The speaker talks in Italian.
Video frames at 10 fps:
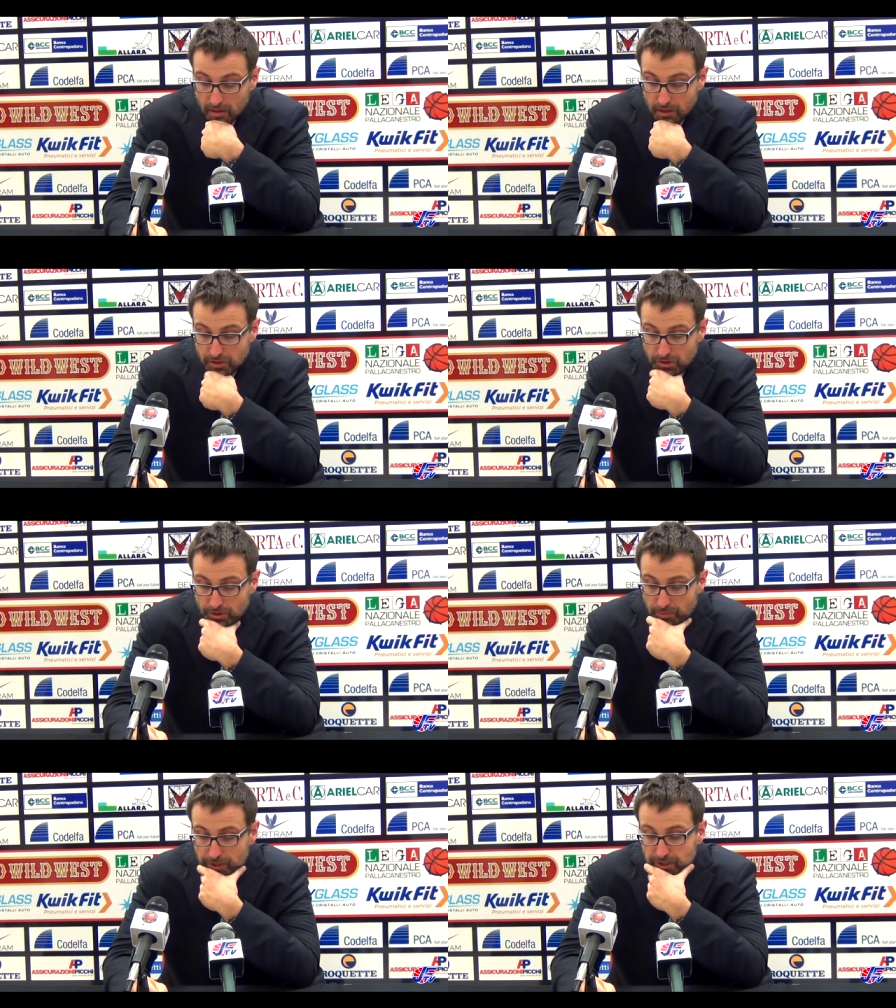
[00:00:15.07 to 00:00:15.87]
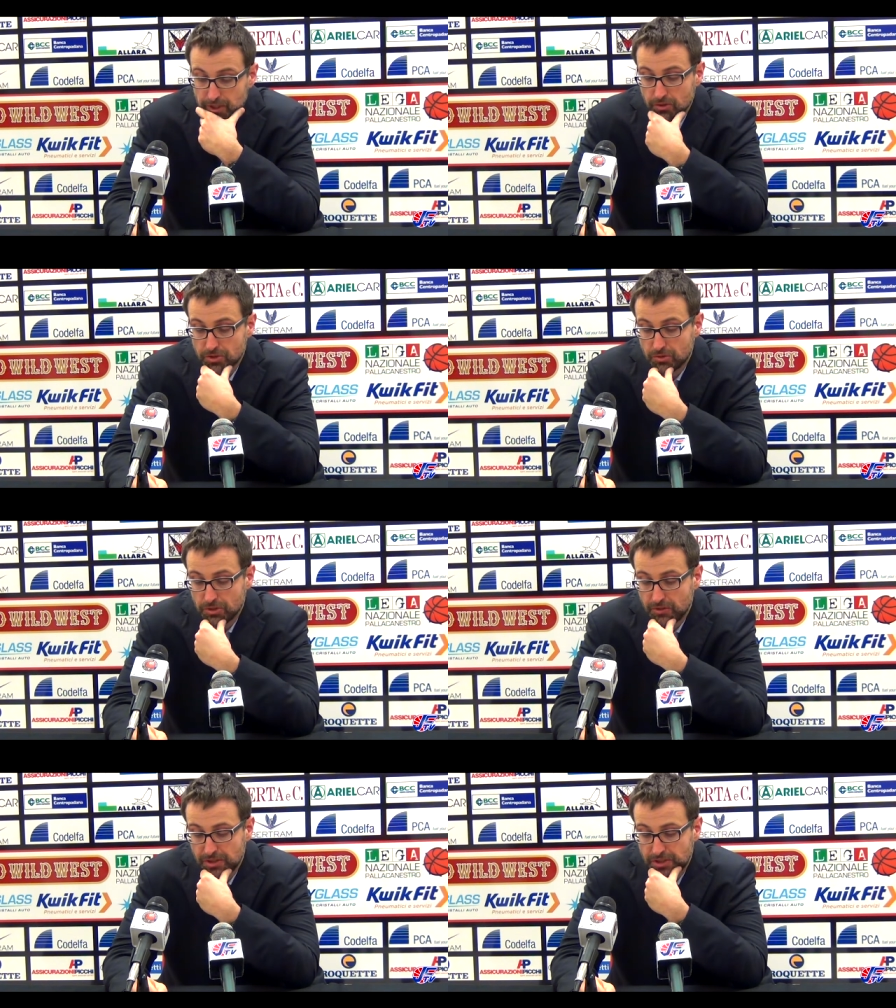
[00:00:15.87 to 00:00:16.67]
eh, la seconda partita
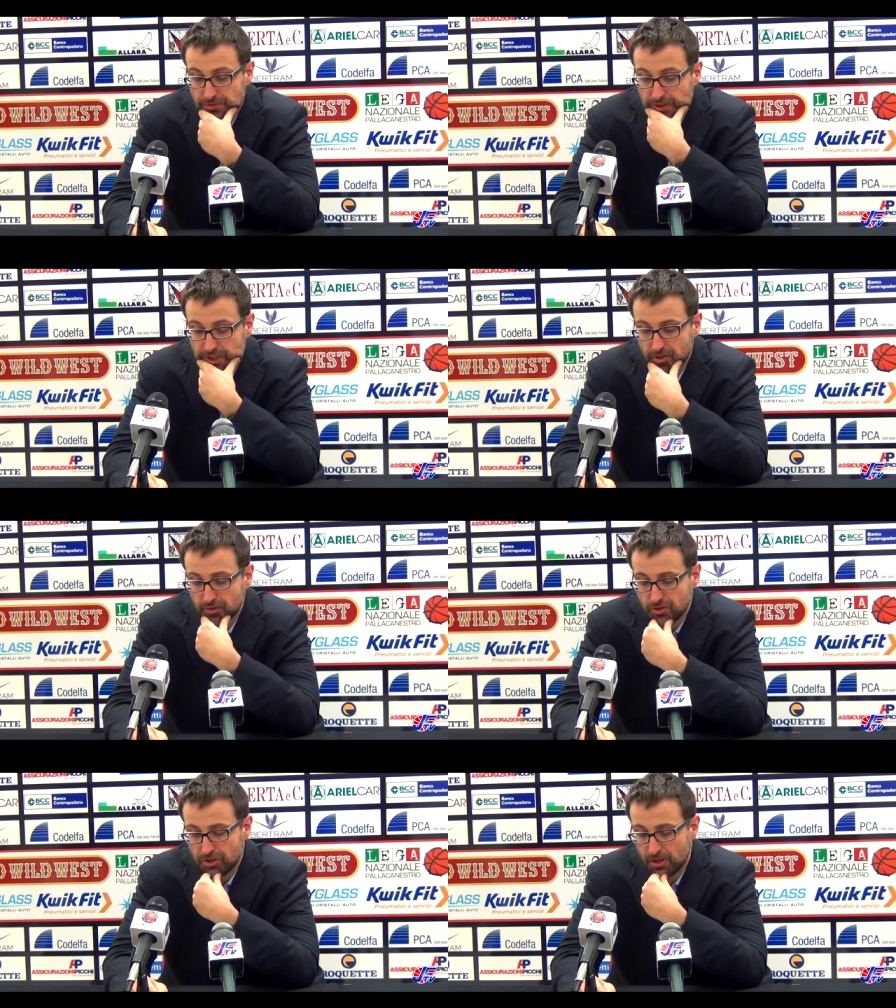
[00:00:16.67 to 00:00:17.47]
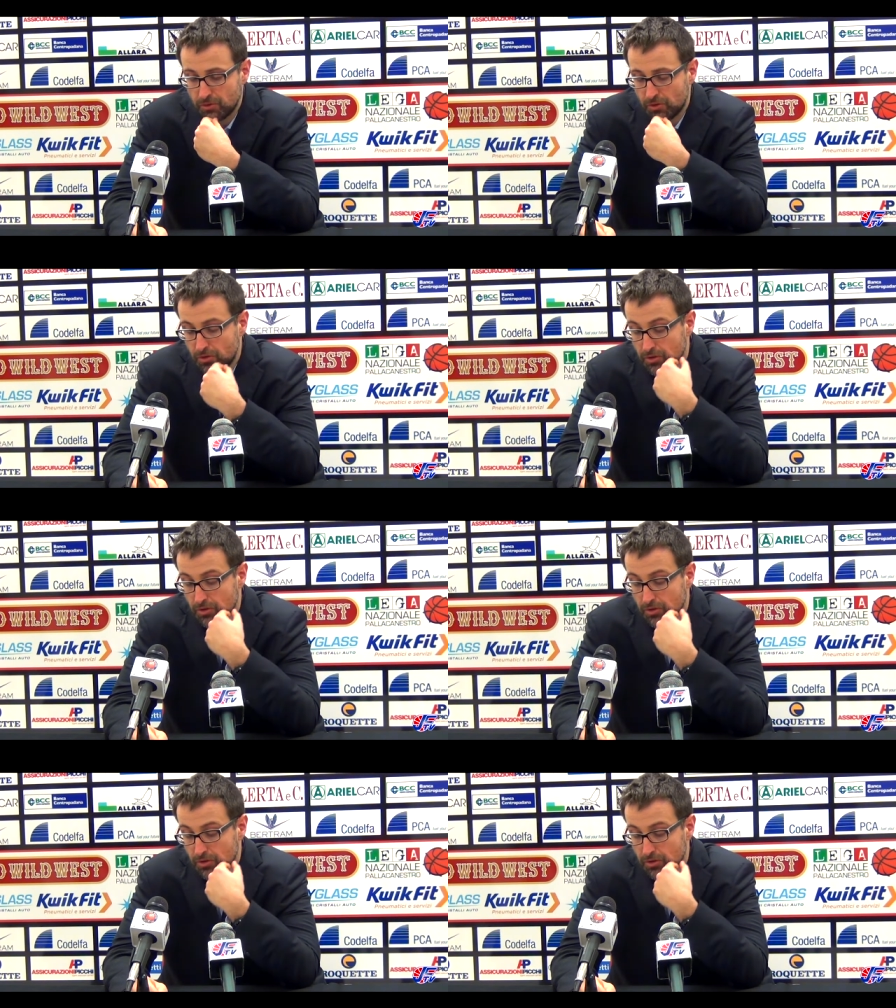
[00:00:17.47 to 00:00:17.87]
consecutiva in trasferta dove giochiamo